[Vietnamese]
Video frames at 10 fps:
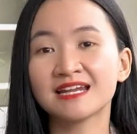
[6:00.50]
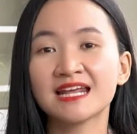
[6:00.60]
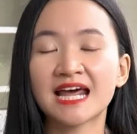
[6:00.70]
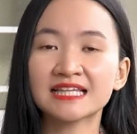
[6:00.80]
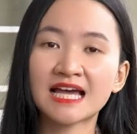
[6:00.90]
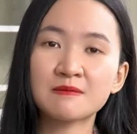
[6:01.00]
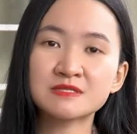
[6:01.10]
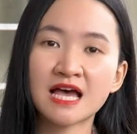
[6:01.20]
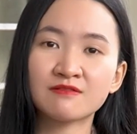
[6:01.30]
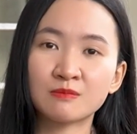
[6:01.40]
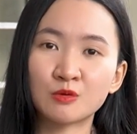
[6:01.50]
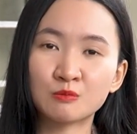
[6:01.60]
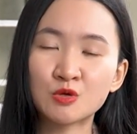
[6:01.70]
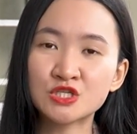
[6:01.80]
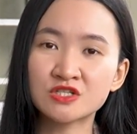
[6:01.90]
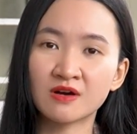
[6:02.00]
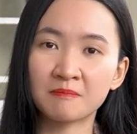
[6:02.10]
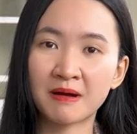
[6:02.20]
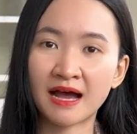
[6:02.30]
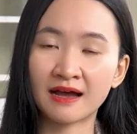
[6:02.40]
thế nên hãy tham gia vào một môi
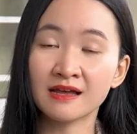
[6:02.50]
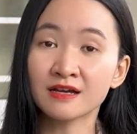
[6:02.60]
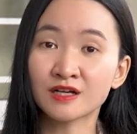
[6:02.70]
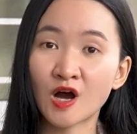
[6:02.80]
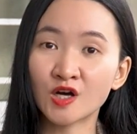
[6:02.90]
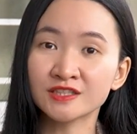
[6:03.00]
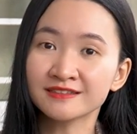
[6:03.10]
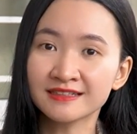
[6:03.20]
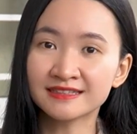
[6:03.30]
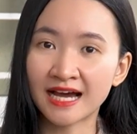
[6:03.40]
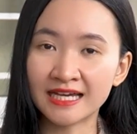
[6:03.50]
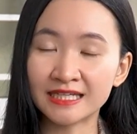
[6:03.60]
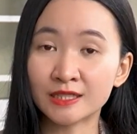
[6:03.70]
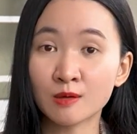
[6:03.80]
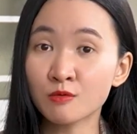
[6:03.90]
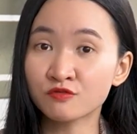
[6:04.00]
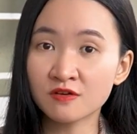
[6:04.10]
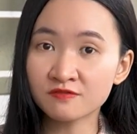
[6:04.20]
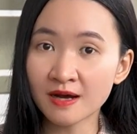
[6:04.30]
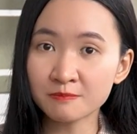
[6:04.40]
trường mà có những người thầy có một
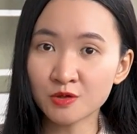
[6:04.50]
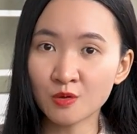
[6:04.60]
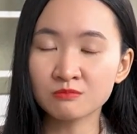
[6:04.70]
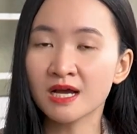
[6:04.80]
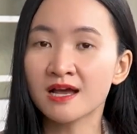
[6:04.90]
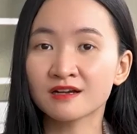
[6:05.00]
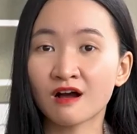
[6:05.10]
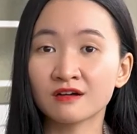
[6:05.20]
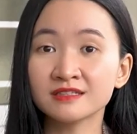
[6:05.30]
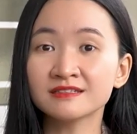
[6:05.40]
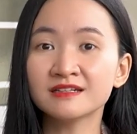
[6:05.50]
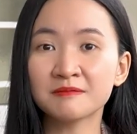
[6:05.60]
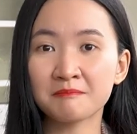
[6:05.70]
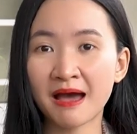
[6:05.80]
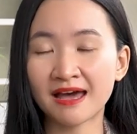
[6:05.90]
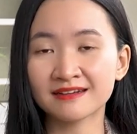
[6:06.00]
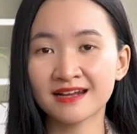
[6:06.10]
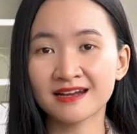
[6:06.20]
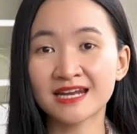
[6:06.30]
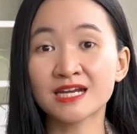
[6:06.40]
phương pháp đúng có những người
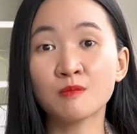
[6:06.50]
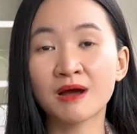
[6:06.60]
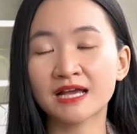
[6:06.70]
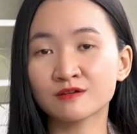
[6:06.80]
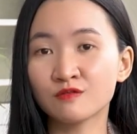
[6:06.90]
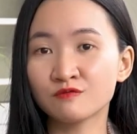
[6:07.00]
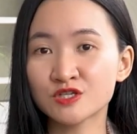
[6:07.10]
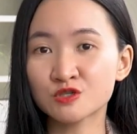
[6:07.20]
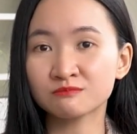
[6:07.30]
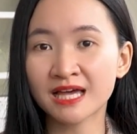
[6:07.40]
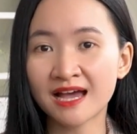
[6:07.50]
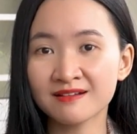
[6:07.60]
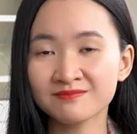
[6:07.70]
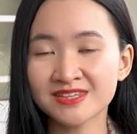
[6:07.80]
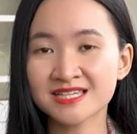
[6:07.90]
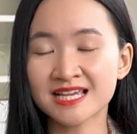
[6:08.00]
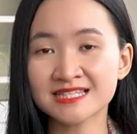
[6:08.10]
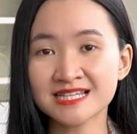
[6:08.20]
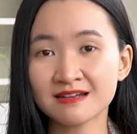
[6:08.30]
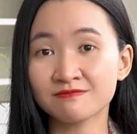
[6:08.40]
bạn để đồng hành cùng với chúng ta
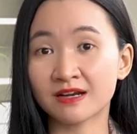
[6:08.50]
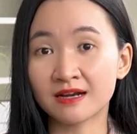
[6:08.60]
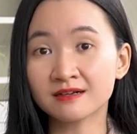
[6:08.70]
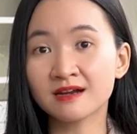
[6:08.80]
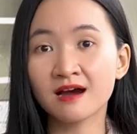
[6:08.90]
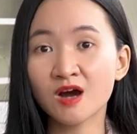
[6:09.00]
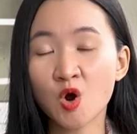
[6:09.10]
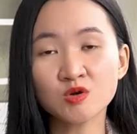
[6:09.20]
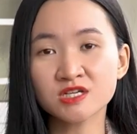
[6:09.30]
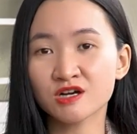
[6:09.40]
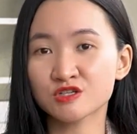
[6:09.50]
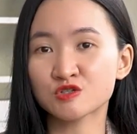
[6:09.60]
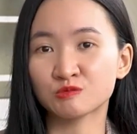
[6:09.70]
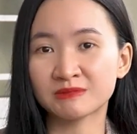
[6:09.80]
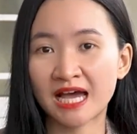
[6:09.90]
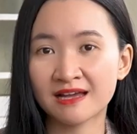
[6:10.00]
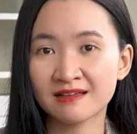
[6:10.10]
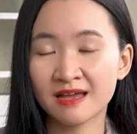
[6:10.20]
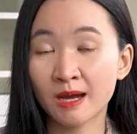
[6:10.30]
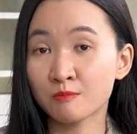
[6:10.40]
dẫn dắt và nâng đỡ hỗ trợ cho chúng ta
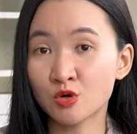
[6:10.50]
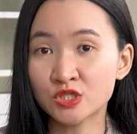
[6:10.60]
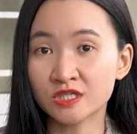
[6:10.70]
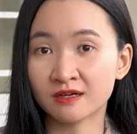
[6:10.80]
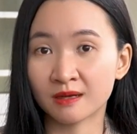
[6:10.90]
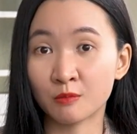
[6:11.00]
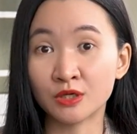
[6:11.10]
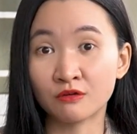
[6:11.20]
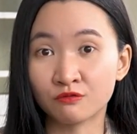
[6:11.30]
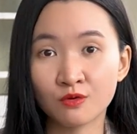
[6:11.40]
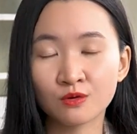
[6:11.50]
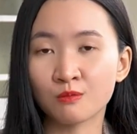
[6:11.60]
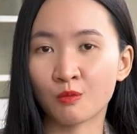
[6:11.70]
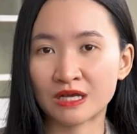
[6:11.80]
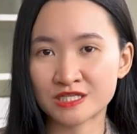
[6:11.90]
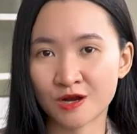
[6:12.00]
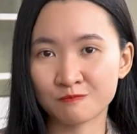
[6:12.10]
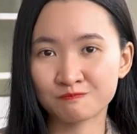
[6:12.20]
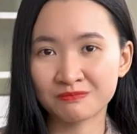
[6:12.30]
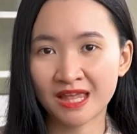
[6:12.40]
môi trường là một điều vô cùng quan
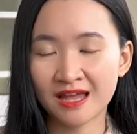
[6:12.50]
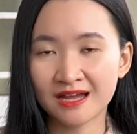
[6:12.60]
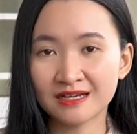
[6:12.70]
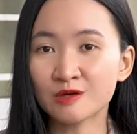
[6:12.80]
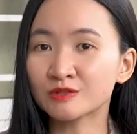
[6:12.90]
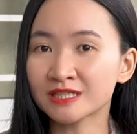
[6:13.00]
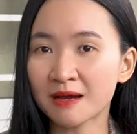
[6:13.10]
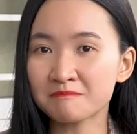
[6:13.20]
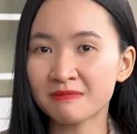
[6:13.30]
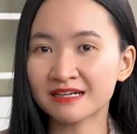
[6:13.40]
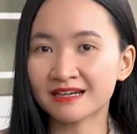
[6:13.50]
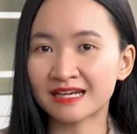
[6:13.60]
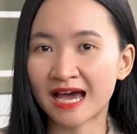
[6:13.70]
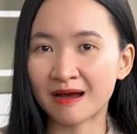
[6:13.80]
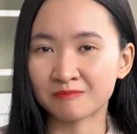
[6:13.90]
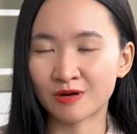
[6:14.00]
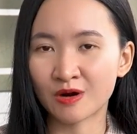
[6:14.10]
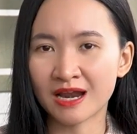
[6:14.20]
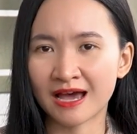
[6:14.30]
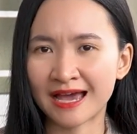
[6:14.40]
trọng điều thứ năm bạn cần làm
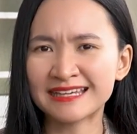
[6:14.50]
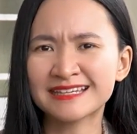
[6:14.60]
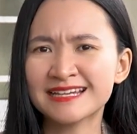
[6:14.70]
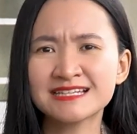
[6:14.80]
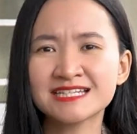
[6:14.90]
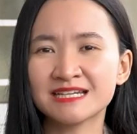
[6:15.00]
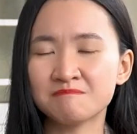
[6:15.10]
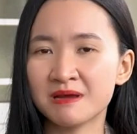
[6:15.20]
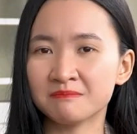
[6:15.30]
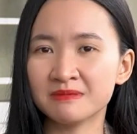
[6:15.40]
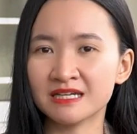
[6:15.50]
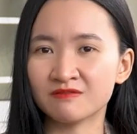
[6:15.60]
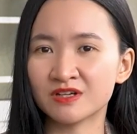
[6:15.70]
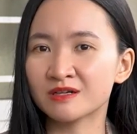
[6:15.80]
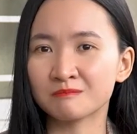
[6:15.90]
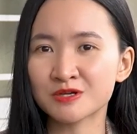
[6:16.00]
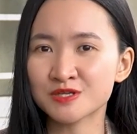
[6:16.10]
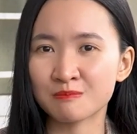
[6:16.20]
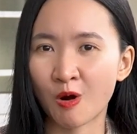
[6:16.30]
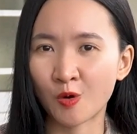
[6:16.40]
đó là hãy kiên trì bền bỉ và đừng bao
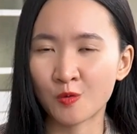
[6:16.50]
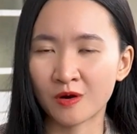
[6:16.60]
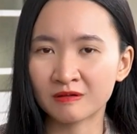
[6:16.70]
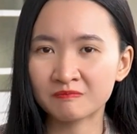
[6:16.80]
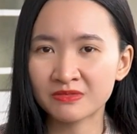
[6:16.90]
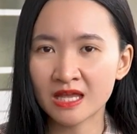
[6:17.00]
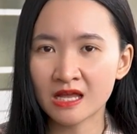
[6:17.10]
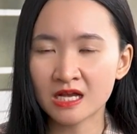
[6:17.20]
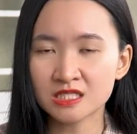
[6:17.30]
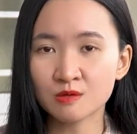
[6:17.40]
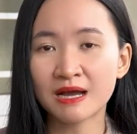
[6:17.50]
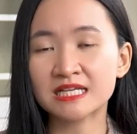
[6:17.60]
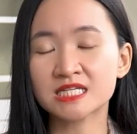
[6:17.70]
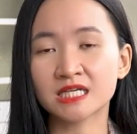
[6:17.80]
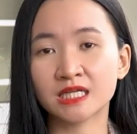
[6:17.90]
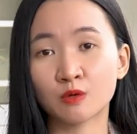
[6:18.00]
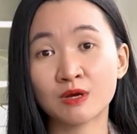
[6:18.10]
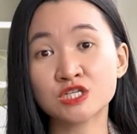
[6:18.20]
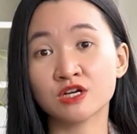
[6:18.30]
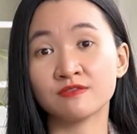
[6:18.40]
giờ bỏ cuộc trong hành trình để
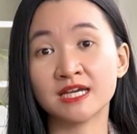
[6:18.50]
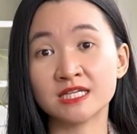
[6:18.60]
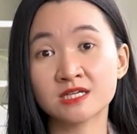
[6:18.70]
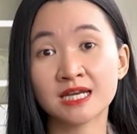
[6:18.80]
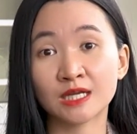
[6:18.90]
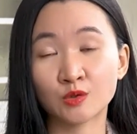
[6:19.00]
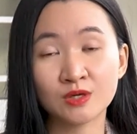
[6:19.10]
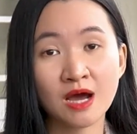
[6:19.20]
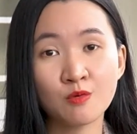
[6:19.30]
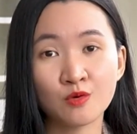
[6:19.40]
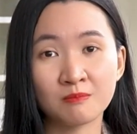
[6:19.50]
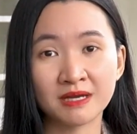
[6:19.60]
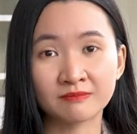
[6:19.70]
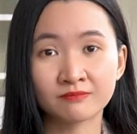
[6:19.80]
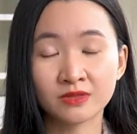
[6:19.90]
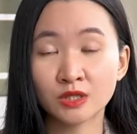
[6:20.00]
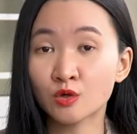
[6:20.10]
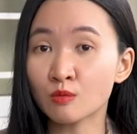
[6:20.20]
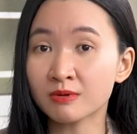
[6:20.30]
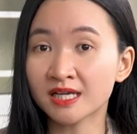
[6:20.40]
quay trở về chữa lành nỗi đau của mình
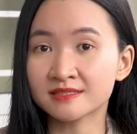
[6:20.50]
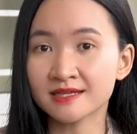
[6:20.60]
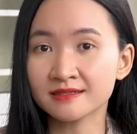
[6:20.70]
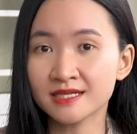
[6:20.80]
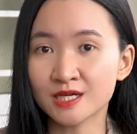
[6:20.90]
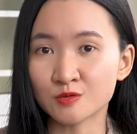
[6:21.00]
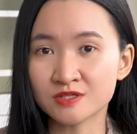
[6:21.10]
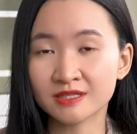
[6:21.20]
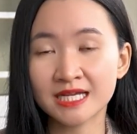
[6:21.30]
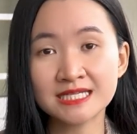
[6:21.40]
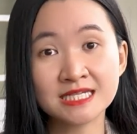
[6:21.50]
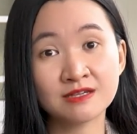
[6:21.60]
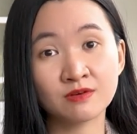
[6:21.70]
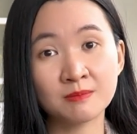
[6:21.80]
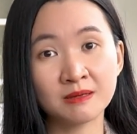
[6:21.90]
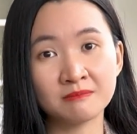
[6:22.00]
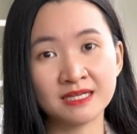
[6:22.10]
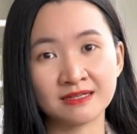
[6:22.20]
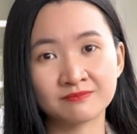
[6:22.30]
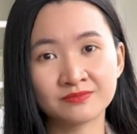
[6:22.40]
nó cũng cần rất nhiều sự kiên trì và bền
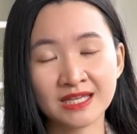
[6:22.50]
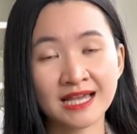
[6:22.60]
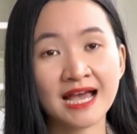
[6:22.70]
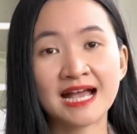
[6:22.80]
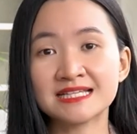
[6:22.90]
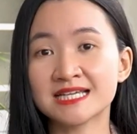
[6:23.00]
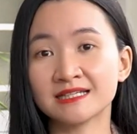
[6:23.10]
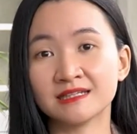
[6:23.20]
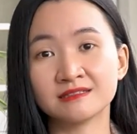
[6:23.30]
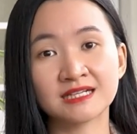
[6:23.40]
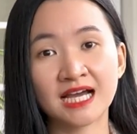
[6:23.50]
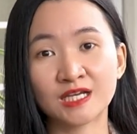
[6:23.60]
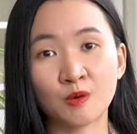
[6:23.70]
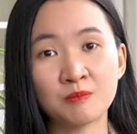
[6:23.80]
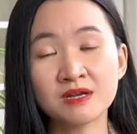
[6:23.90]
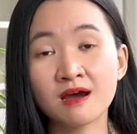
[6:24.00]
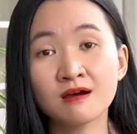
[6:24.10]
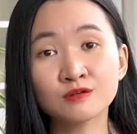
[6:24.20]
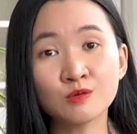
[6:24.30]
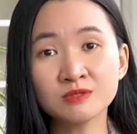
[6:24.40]
bỉ hành trình để thực hành lòng biết
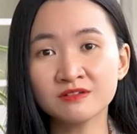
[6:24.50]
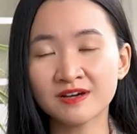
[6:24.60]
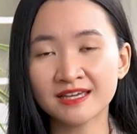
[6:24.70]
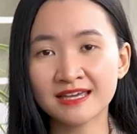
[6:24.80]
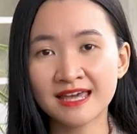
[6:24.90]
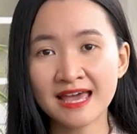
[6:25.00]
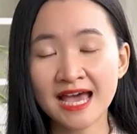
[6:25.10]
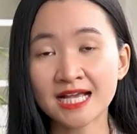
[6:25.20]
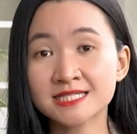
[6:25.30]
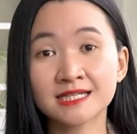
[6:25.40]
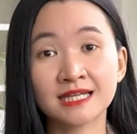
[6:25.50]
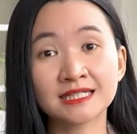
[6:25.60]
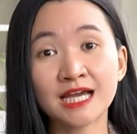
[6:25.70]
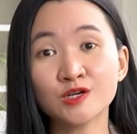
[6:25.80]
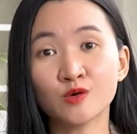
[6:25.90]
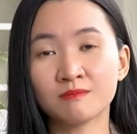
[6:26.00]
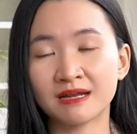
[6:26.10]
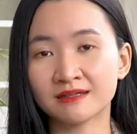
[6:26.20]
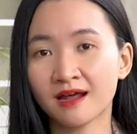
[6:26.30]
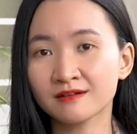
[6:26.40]
ơn cũng như vậy hành trình để thay đổi
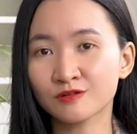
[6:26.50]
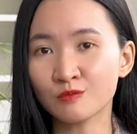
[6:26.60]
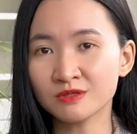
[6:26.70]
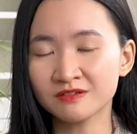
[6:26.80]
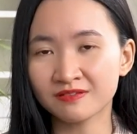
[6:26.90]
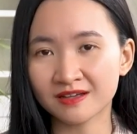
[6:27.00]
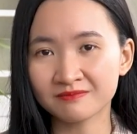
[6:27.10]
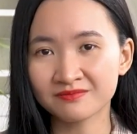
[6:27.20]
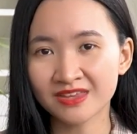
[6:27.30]
bản thân cũng như vậy